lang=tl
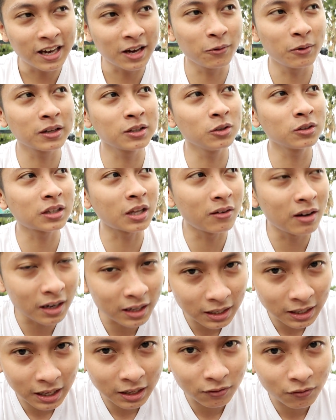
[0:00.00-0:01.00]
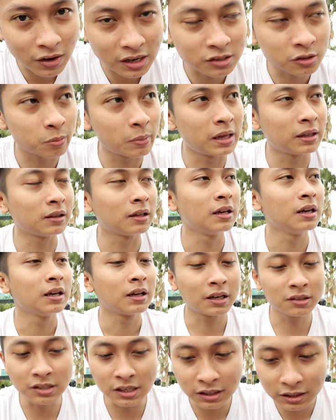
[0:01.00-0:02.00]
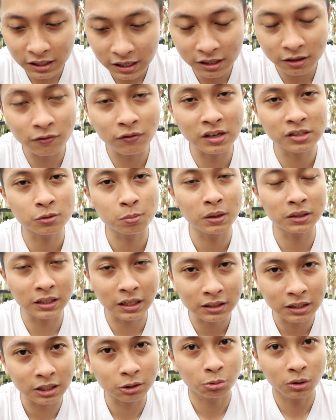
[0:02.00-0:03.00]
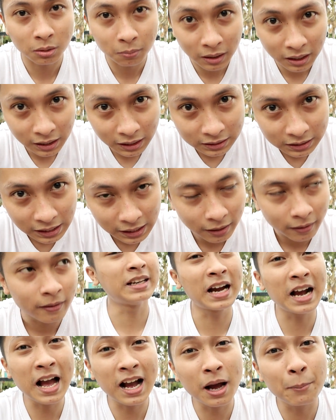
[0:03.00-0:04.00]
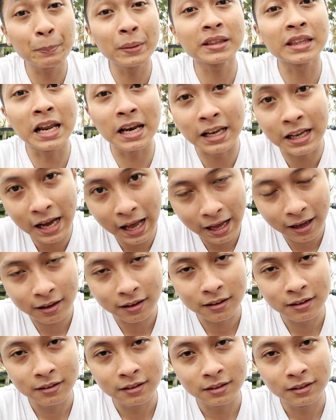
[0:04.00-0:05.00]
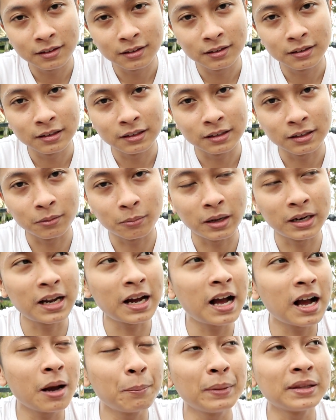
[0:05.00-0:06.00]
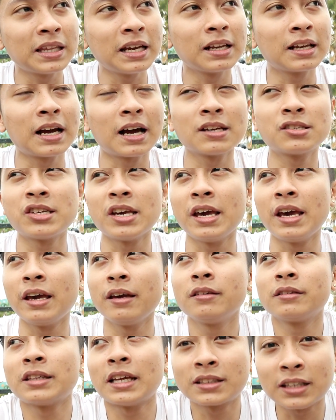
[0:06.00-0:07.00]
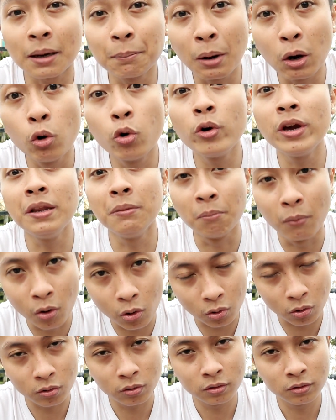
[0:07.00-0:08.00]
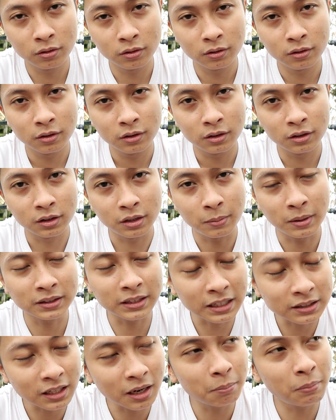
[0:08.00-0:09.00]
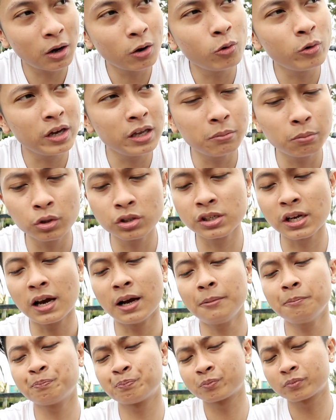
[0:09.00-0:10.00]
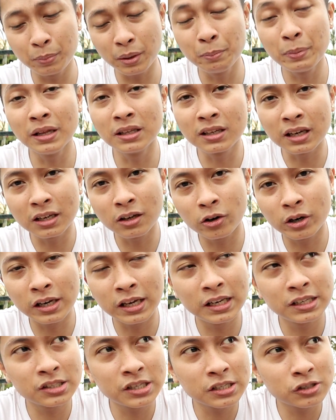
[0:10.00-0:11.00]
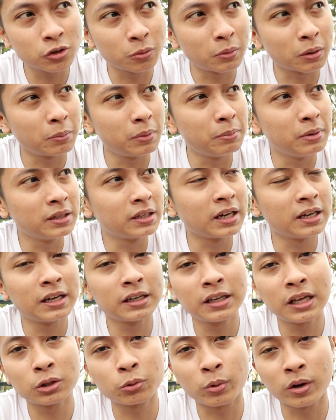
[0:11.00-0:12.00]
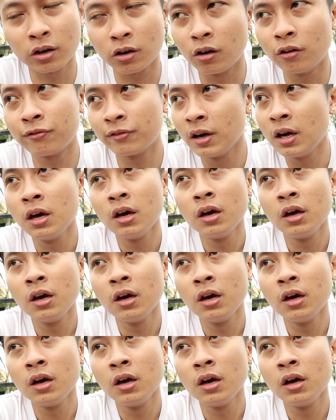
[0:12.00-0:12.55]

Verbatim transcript: Kaya 'wag niyo tawagin na investment kasi hindi investment ang network marketing. Nangangapital ka. 'Di ba? Nangangapital ka kasi tatrabahuhin mo. 'Di ba? Tatrabahuhin mo siya, bibuild ka ng organization, magbibuild ka ng network of